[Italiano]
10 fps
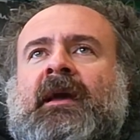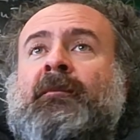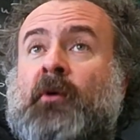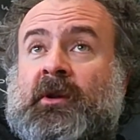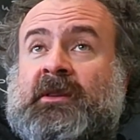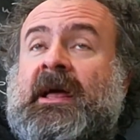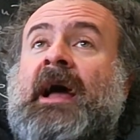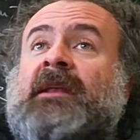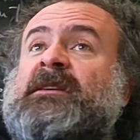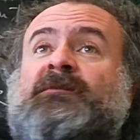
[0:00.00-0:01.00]
e
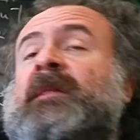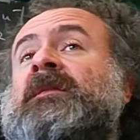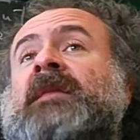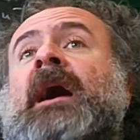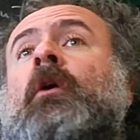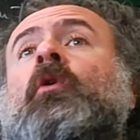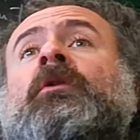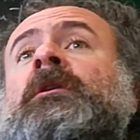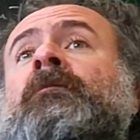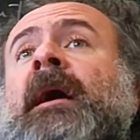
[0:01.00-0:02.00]
mortale spettacolo
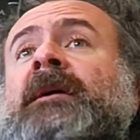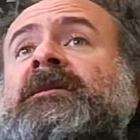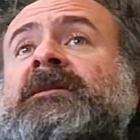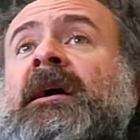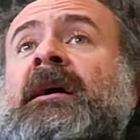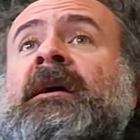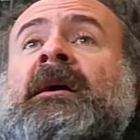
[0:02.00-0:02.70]
di massa